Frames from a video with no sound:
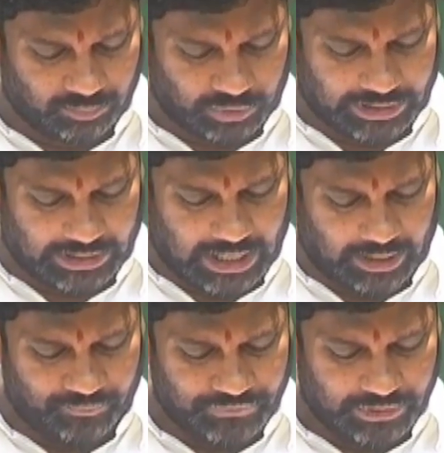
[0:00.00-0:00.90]
ముఖ్యంగా
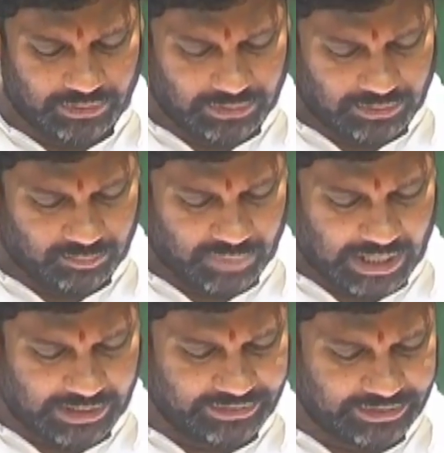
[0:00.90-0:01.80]

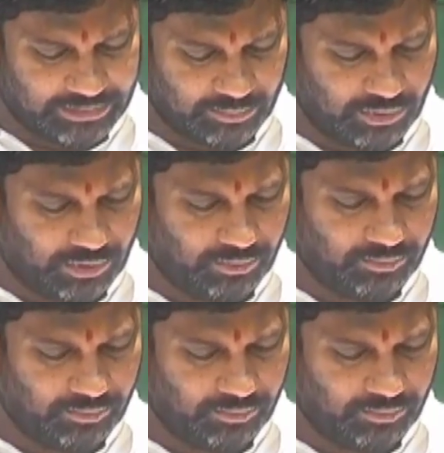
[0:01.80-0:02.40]
భారతదేశంలో